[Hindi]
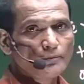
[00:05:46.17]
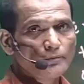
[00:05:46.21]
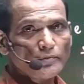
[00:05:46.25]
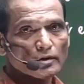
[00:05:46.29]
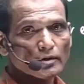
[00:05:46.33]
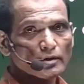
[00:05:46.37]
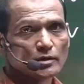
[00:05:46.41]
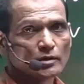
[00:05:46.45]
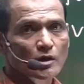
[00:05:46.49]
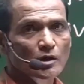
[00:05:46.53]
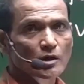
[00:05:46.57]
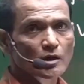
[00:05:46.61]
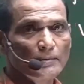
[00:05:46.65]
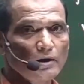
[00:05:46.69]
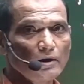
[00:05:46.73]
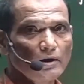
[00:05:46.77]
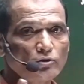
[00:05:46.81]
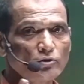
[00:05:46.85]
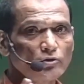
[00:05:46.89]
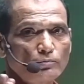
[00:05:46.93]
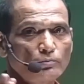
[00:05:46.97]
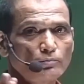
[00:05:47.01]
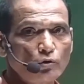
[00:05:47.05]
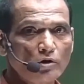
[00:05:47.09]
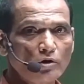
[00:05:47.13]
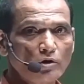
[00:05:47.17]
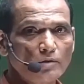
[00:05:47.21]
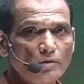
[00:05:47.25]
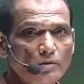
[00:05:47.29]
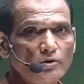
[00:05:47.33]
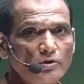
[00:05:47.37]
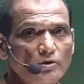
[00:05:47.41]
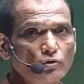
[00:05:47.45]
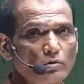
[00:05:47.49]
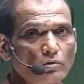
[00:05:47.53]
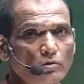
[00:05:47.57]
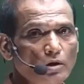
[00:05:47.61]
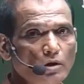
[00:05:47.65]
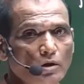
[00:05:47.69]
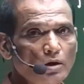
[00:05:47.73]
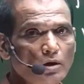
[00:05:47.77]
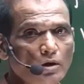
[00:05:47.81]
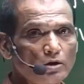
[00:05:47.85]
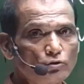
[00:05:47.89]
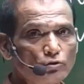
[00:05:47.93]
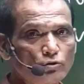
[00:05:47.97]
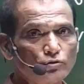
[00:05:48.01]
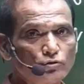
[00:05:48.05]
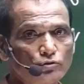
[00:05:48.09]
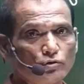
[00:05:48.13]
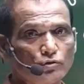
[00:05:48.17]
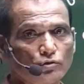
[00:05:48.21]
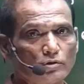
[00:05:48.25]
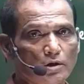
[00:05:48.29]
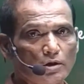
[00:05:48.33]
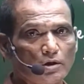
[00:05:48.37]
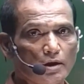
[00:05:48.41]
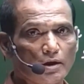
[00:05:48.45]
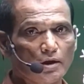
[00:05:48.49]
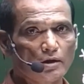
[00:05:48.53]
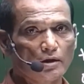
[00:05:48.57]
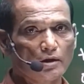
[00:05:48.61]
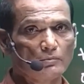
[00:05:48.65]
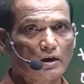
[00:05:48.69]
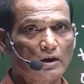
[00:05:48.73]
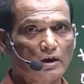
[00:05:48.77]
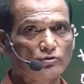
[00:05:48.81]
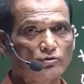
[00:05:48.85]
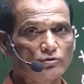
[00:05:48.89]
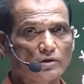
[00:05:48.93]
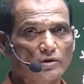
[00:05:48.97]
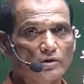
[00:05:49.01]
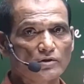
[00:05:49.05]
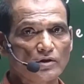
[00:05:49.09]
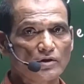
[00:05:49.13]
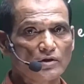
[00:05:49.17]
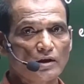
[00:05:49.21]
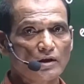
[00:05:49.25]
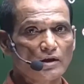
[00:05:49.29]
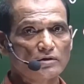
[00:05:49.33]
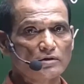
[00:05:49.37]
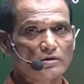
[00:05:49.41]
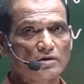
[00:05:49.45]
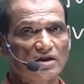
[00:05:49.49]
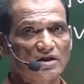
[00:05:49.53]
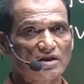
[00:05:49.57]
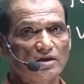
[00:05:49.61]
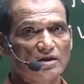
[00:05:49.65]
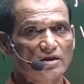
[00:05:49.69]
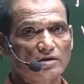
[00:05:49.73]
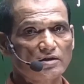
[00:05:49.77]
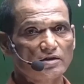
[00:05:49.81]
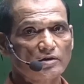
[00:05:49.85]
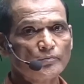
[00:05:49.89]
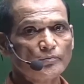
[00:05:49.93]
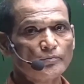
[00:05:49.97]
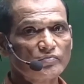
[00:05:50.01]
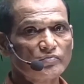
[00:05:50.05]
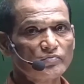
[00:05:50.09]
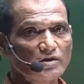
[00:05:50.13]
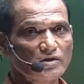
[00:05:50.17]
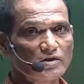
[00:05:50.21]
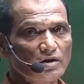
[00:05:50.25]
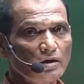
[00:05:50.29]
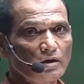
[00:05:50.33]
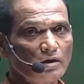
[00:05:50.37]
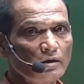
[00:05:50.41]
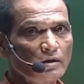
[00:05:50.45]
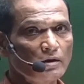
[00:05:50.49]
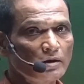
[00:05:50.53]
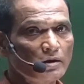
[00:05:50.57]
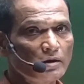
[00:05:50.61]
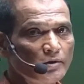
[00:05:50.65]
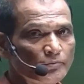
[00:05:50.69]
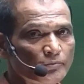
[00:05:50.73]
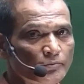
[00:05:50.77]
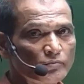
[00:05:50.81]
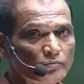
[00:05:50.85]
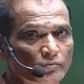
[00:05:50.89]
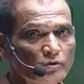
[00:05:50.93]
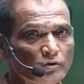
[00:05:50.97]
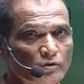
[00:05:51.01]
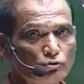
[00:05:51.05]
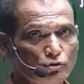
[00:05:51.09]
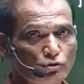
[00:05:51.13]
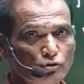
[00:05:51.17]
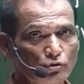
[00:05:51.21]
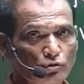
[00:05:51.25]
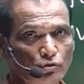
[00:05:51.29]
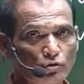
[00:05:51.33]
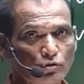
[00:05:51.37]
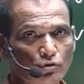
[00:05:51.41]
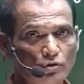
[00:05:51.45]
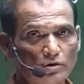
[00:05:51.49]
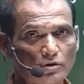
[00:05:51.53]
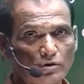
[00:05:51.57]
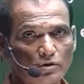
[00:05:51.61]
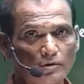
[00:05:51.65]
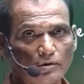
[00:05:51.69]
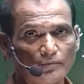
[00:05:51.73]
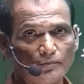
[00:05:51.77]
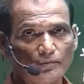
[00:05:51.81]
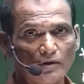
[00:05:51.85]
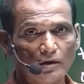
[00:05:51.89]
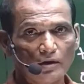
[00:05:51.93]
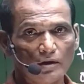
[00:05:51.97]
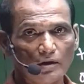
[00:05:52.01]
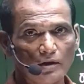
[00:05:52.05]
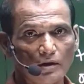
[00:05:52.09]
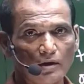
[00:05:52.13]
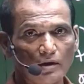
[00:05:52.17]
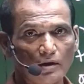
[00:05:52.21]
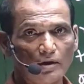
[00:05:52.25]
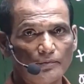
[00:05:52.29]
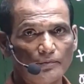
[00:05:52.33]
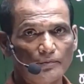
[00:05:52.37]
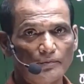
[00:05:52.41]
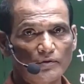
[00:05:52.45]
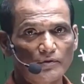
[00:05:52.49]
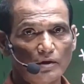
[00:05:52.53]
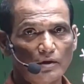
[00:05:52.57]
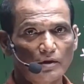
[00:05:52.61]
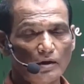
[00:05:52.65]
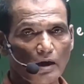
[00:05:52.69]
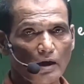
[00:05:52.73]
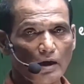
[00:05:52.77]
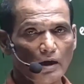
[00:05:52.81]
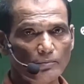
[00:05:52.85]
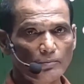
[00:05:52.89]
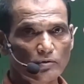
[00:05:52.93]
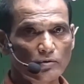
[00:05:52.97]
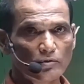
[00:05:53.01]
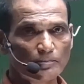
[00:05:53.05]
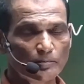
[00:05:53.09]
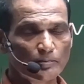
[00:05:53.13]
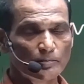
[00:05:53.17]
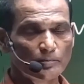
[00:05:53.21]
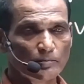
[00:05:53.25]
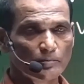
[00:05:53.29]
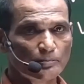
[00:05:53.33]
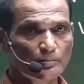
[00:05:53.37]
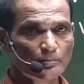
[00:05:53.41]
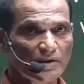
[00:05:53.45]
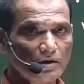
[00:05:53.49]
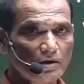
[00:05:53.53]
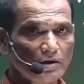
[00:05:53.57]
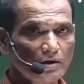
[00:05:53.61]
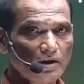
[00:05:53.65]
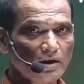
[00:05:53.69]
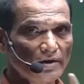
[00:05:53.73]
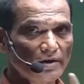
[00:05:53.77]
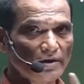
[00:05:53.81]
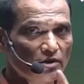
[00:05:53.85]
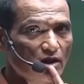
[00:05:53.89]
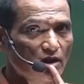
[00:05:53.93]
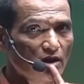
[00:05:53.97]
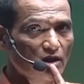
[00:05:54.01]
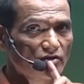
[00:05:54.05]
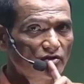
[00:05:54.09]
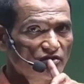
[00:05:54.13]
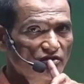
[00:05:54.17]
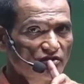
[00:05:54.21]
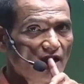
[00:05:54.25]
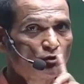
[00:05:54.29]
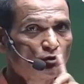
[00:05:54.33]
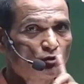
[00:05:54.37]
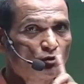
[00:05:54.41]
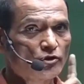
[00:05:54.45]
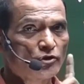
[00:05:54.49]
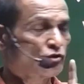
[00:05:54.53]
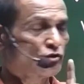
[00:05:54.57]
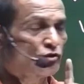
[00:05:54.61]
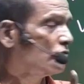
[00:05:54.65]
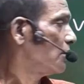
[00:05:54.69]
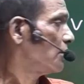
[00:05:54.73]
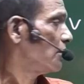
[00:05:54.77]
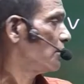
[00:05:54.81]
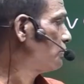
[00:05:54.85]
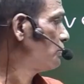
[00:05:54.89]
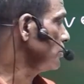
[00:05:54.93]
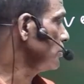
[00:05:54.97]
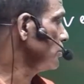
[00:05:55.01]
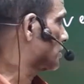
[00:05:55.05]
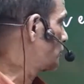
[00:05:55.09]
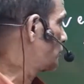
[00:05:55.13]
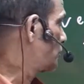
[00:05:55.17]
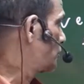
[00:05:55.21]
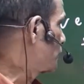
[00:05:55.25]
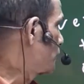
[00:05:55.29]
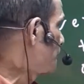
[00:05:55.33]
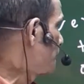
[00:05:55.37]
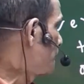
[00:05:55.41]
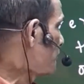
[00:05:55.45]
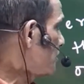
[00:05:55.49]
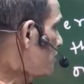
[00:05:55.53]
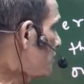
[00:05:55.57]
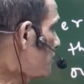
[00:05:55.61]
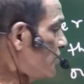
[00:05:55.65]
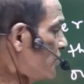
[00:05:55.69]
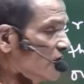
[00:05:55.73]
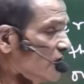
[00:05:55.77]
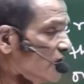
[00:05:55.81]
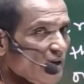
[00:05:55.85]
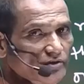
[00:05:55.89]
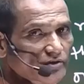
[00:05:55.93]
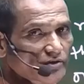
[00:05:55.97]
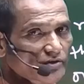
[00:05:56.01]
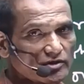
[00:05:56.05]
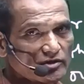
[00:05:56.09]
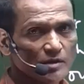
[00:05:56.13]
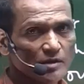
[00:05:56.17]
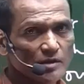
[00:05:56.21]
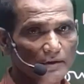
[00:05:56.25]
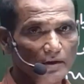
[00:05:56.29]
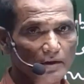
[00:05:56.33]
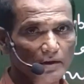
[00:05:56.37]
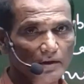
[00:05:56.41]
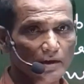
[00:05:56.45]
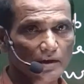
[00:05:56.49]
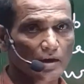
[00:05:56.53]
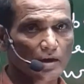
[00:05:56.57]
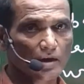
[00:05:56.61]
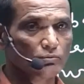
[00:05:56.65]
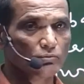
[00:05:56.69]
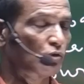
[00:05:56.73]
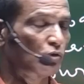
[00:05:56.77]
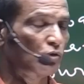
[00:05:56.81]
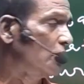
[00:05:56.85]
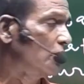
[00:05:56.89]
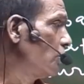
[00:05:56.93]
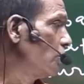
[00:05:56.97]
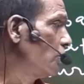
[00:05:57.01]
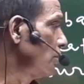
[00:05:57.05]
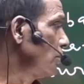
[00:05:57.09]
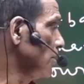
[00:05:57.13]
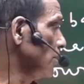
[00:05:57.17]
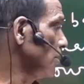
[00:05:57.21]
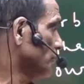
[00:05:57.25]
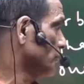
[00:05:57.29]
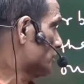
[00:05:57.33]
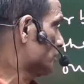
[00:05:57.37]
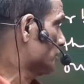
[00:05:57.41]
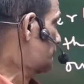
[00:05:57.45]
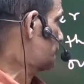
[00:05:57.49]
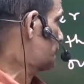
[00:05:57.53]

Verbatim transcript: कि हमारे जो बोलने में जो अंग यूज होते हैं यानी माउथ के साथ टीथ टंग थ्रोट है ना आपको पीलेट तालू जिसको आप बोलते हो ये सारी चीज़ हमारे क्या हैं वोकल ऑर्गन्स हैं